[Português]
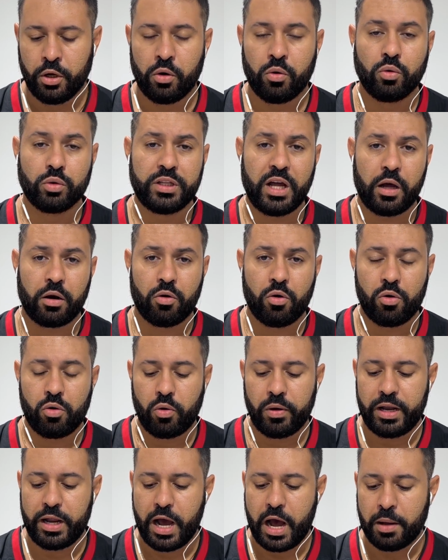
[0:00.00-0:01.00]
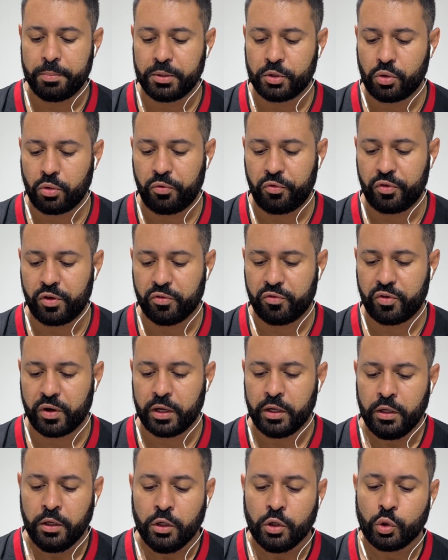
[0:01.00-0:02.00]
O Daronco ele é árbitro FIFA
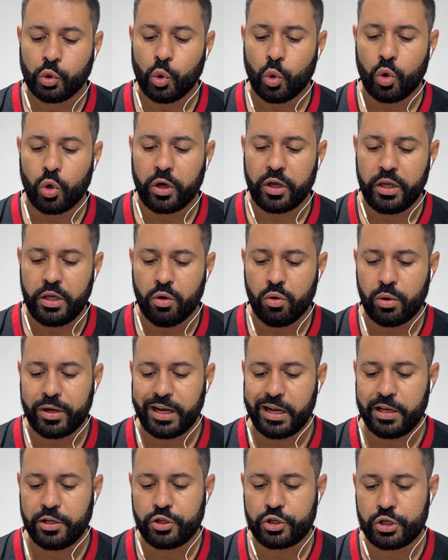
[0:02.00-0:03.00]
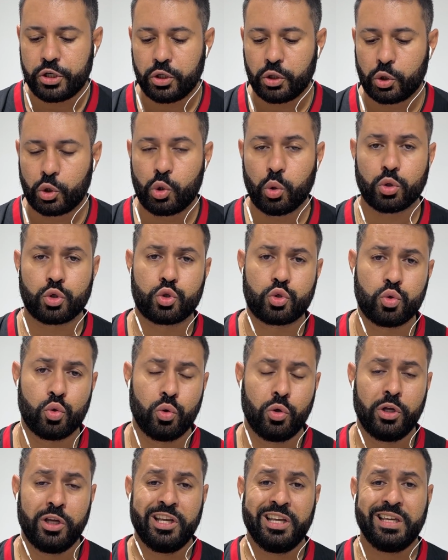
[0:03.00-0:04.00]
do Rio Grande do Sul,
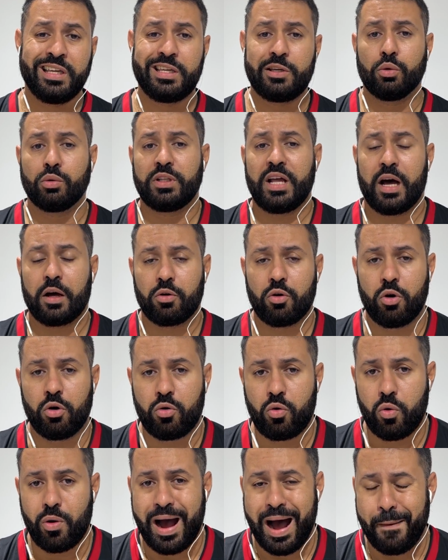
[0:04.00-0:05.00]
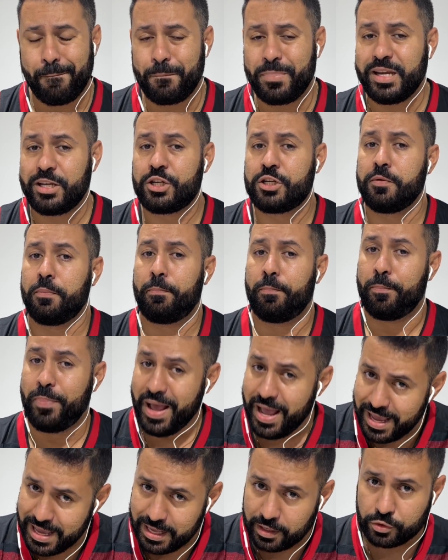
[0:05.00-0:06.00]
que o Daronco apite
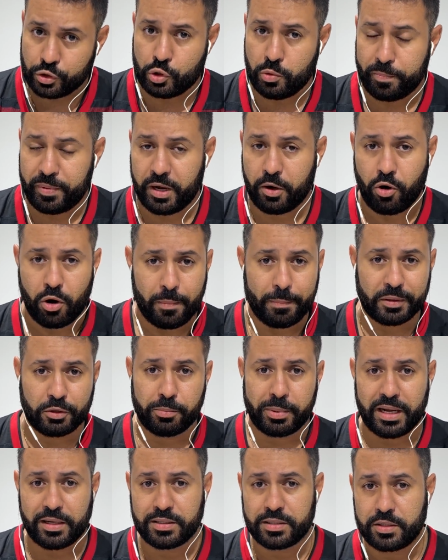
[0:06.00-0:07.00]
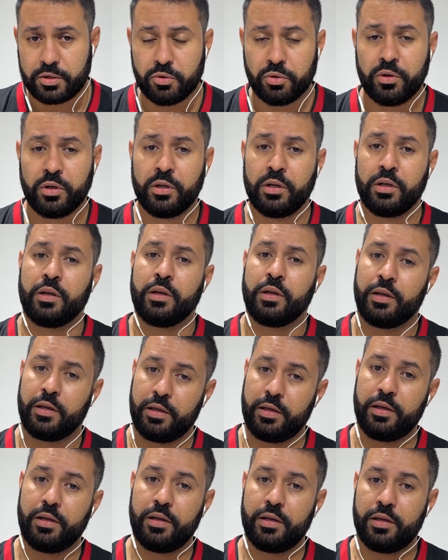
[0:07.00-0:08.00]
bem a Supercopa do Brasil
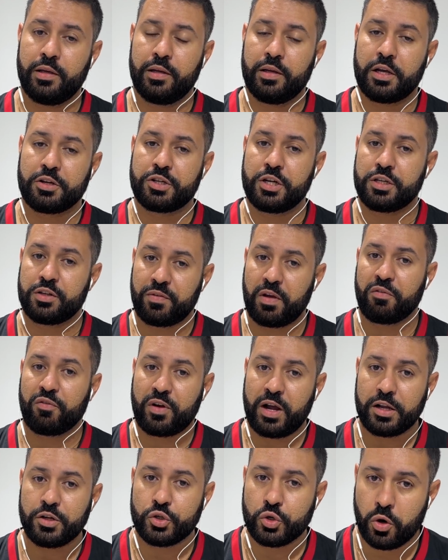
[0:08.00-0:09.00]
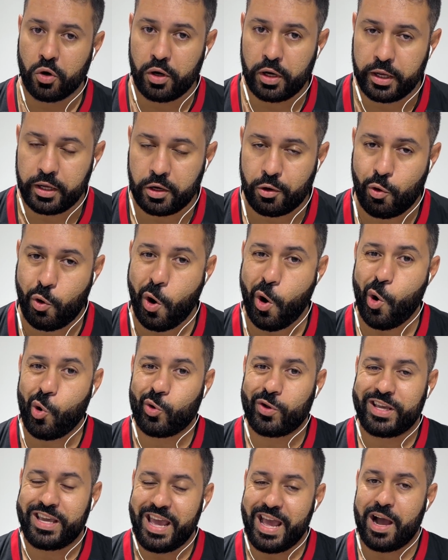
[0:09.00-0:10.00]
e a gente vai ficar de olho, hein?
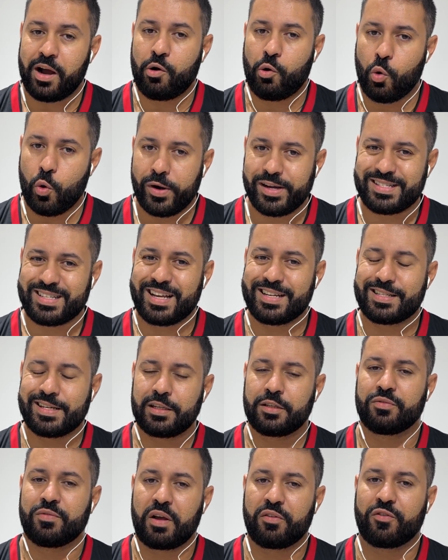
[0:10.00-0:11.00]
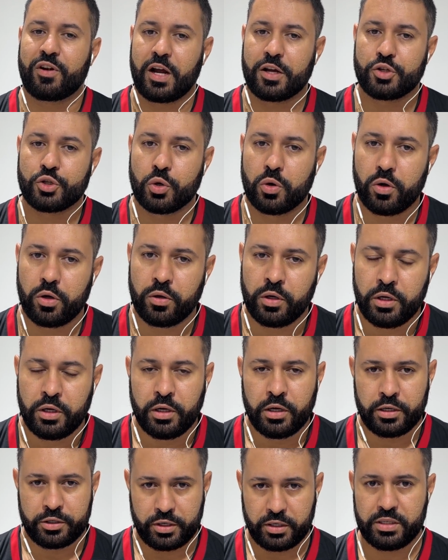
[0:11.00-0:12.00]
Qualquer coisa a gente vai ficar de olho.
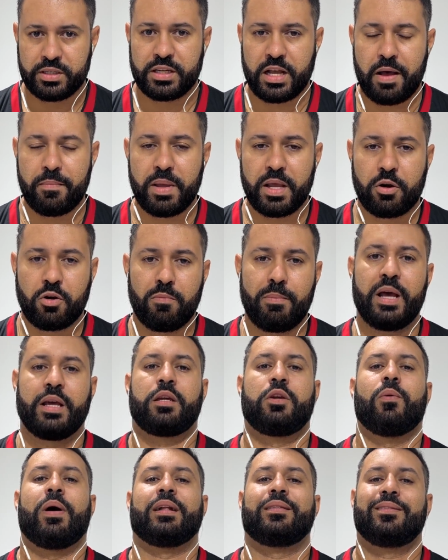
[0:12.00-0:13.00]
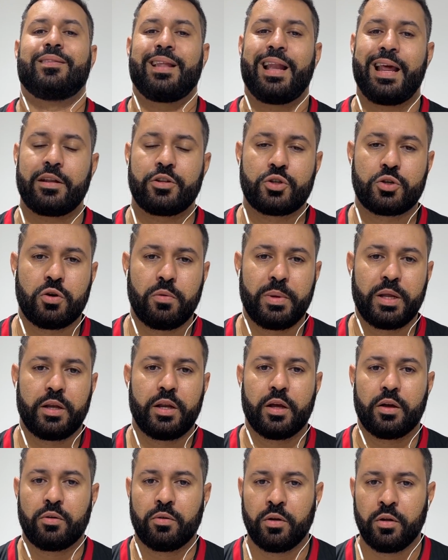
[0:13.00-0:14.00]
A gente sabe aí como é que o Atlético
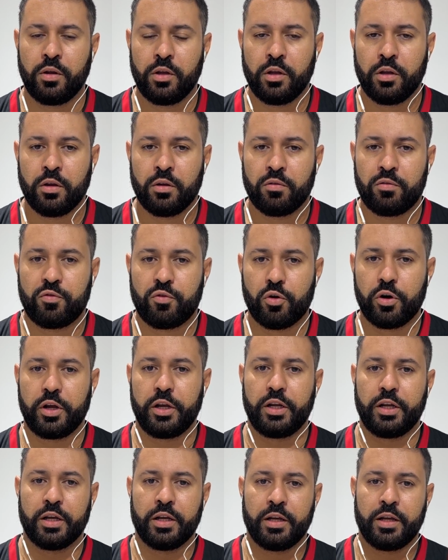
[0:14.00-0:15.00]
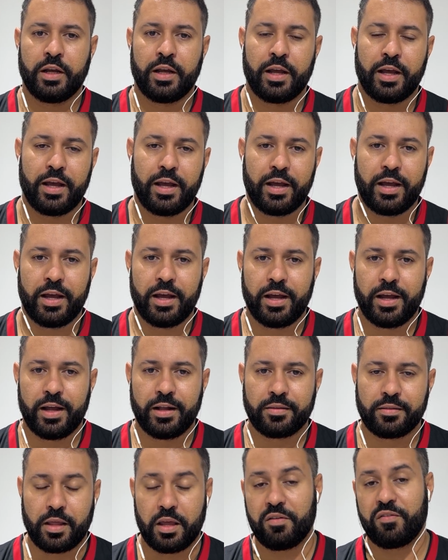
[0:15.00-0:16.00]
Mineiro foi é,
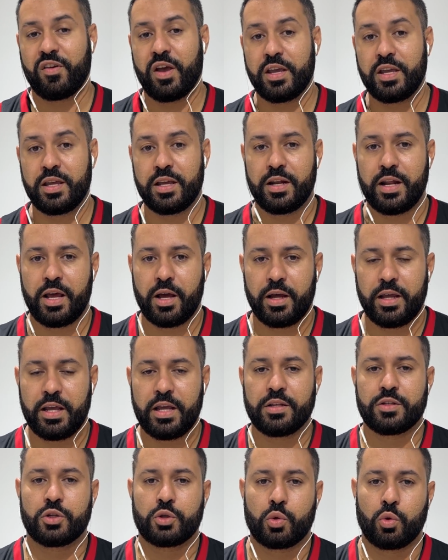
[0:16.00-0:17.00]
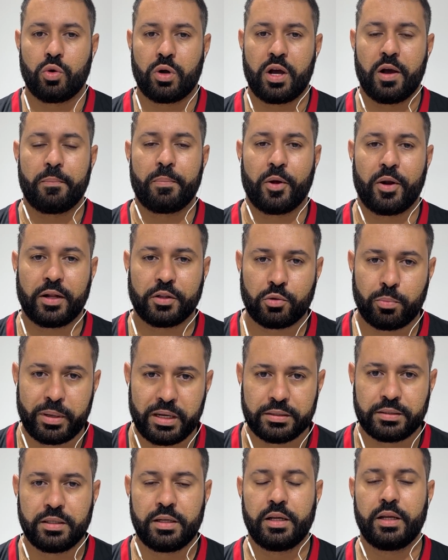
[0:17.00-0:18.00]
teve aí né, êxito no Campeonato
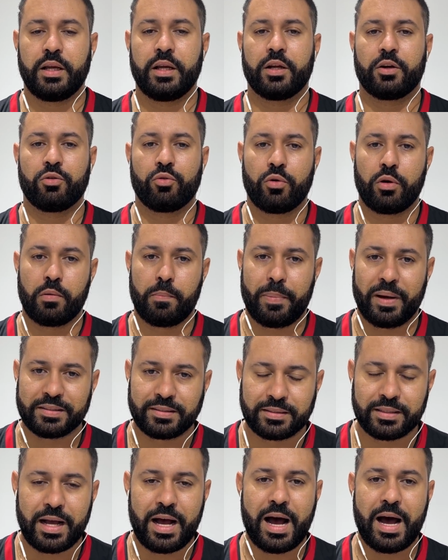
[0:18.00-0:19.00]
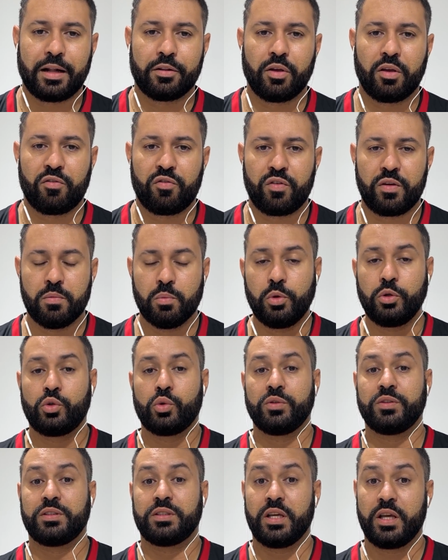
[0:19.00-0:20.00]
Brasileiro no ano passado, enfim,
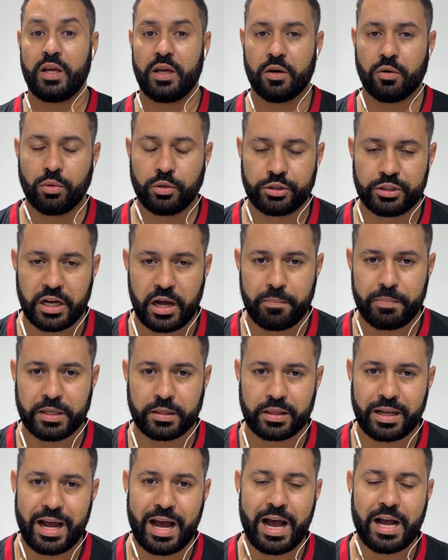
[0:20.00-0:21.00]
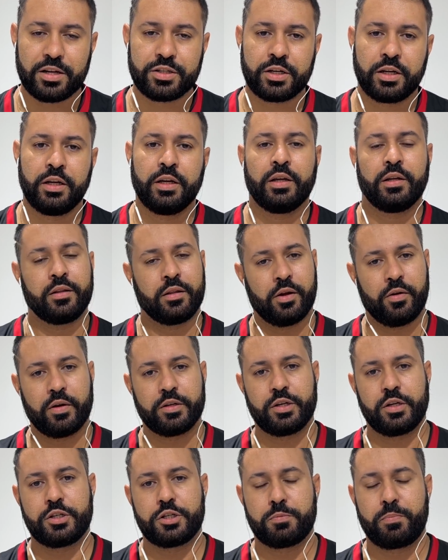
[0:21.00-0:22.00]
muitos erros de arbitragem. Então a
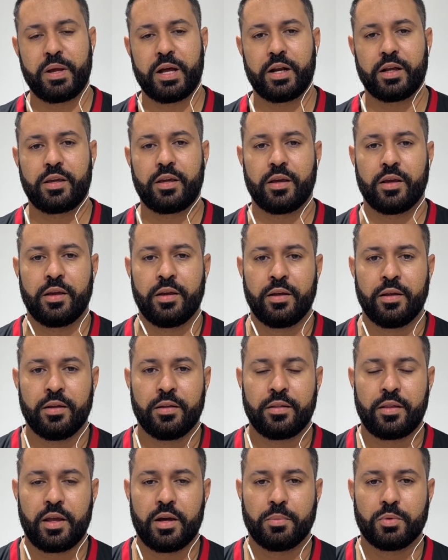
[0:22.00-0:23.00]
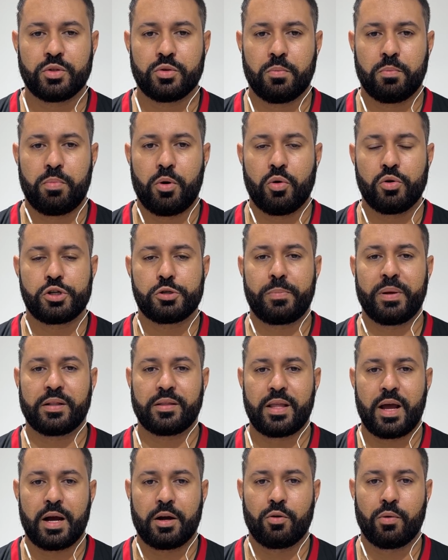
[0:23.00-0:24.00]
gente espera que temos um bom
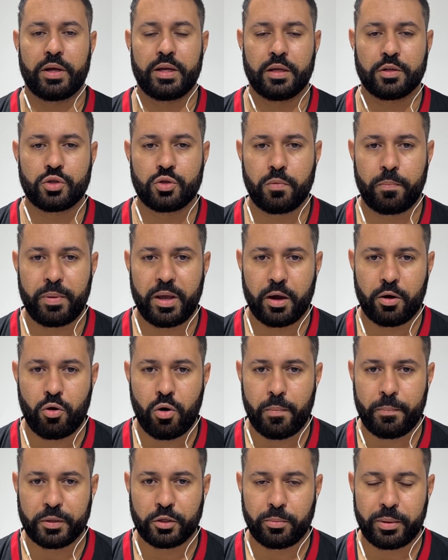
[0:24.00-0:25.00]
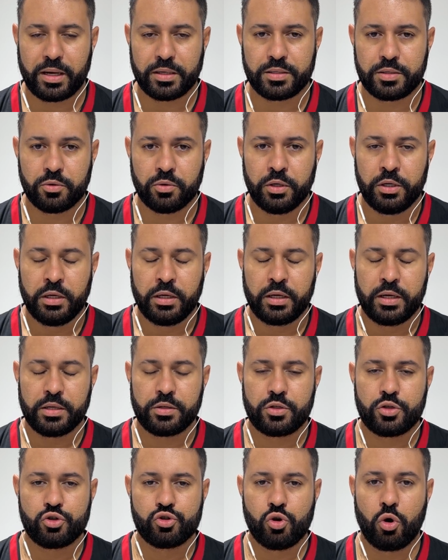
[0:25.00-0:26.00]
espetáculo aí a Supercopa do Brasil
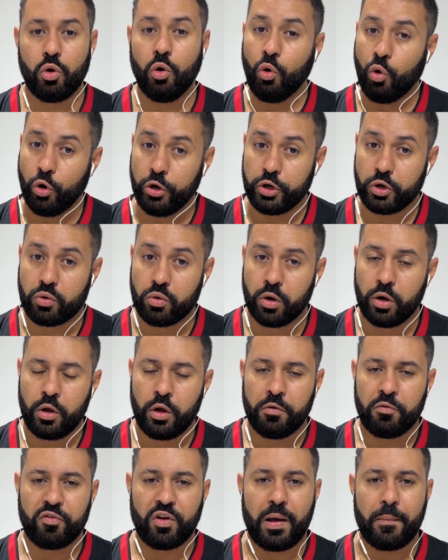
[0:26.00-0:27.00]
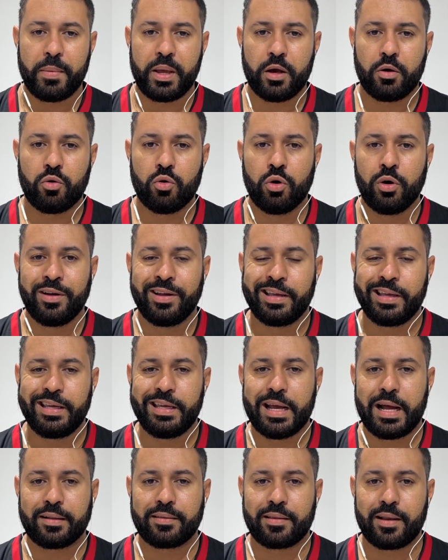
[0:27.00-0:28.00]
nesse jogo único, Flamengo
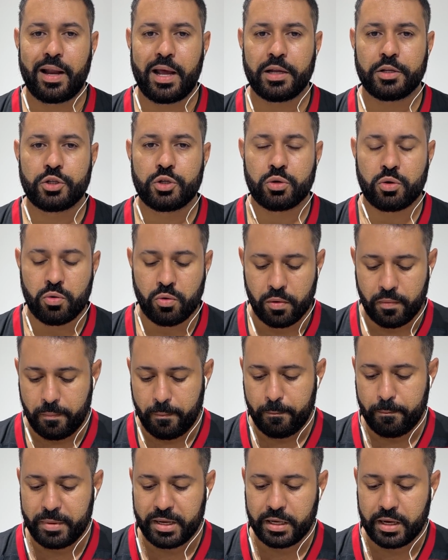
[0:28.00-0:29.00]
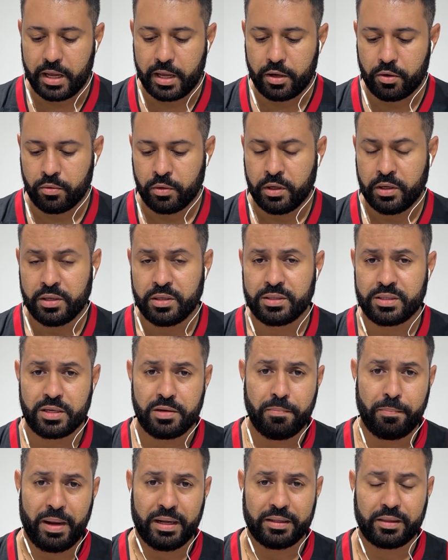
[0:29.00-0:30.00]
e Atlético Mineiro. Se
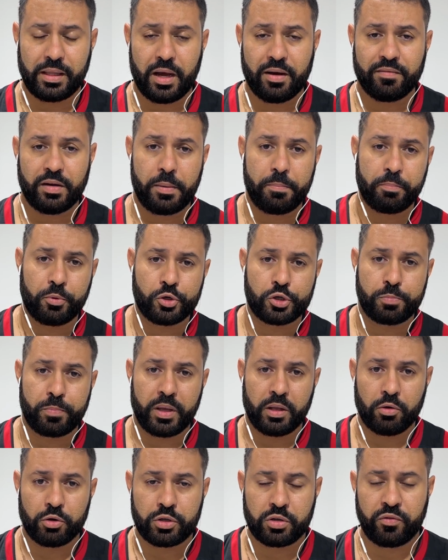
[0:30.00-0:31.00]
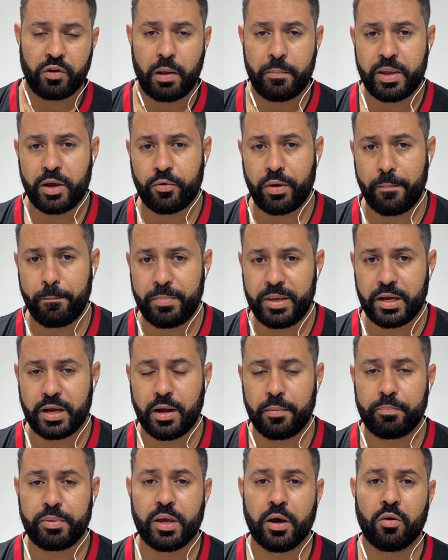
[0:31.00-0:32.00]
empatar, vai para os pênaltis. Flamengo é
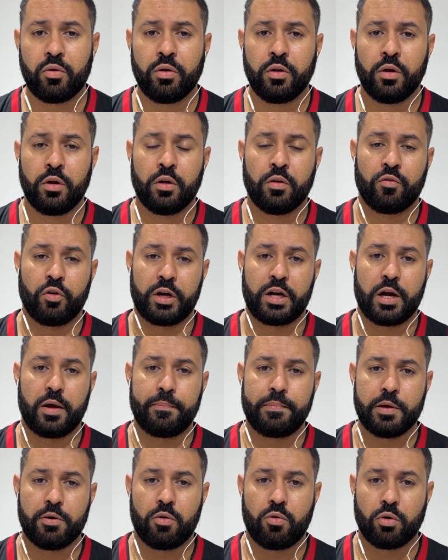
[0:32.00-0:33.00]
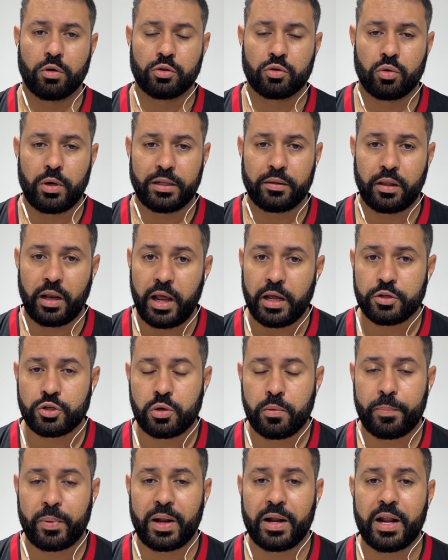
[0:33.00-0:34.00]
bicampeão, foi campeão contra o
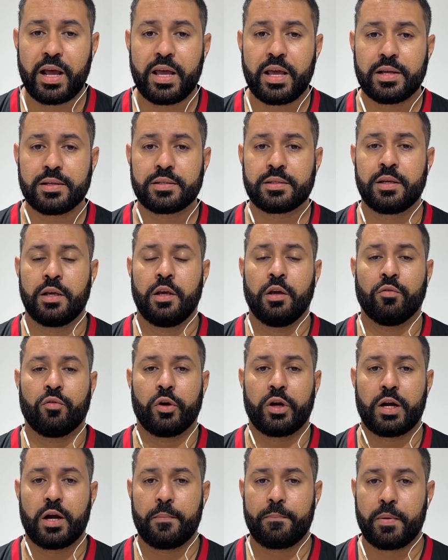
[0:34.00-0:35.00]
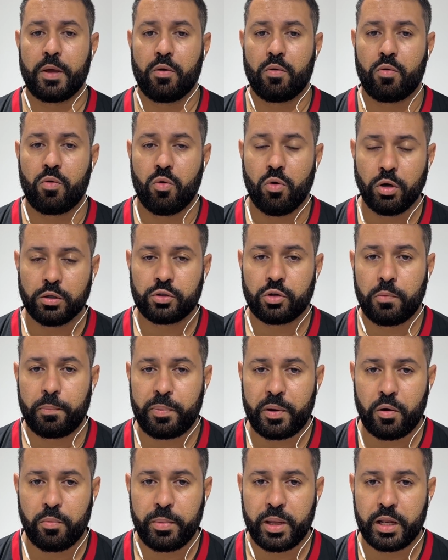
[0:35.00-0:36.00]
Atlético Paranaense, foi campeão contra o
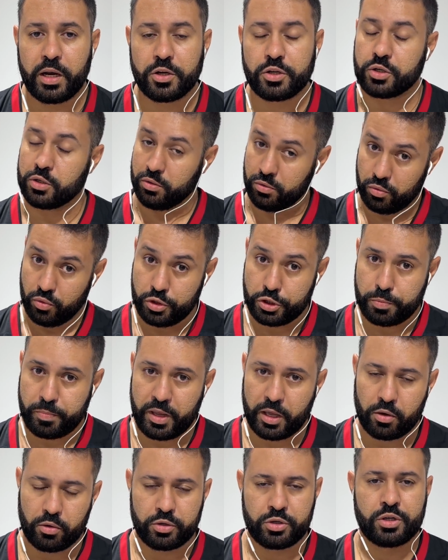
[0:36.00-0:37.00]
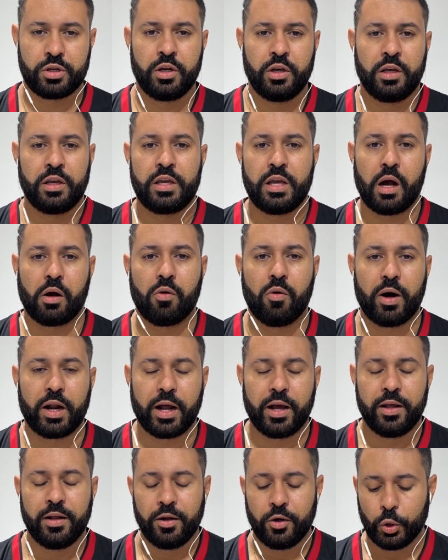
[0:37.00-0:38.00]
Palmeiras nos pênaltis e
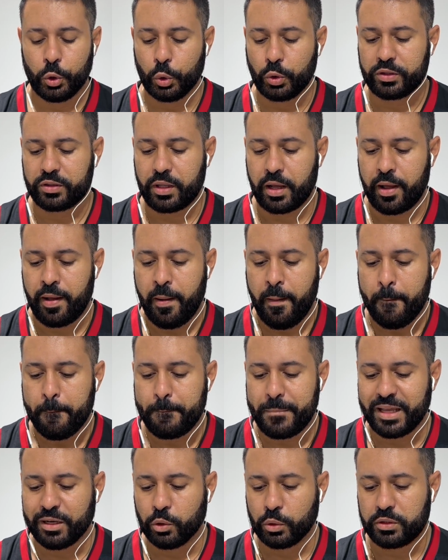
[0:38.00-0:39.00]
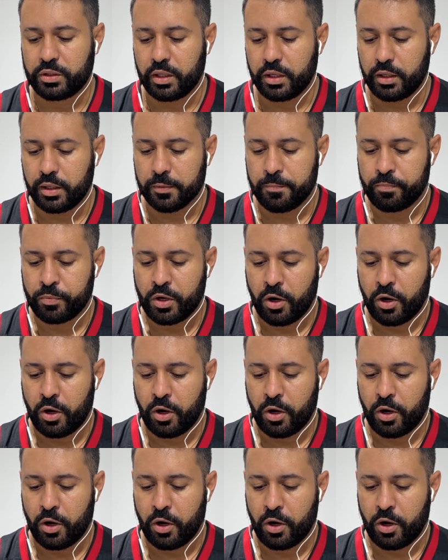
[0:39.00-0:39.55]
agora luta pelo tri.